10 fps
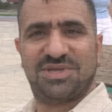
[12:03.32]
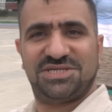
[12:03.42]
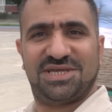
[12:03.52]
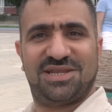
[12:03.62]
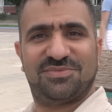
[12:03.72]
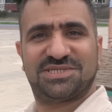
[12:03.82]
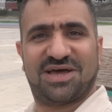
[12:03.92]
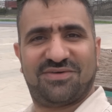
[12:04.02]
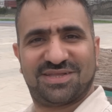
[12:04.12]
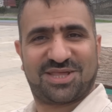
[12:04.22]
مشي
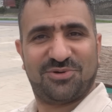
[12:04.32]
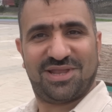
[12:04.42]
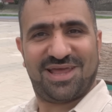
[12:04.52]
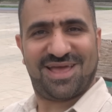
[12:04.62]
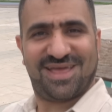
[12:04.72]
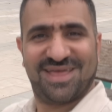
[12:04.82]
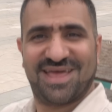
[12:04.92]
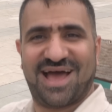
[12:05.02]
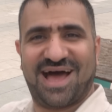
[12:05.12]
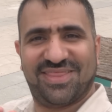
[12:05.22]
لمسافات طويلة
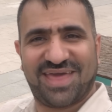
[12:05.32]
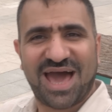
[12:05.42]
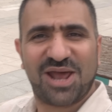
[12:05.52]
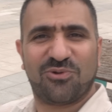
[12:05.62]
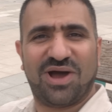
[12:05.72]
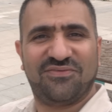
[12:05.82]
هذه أروع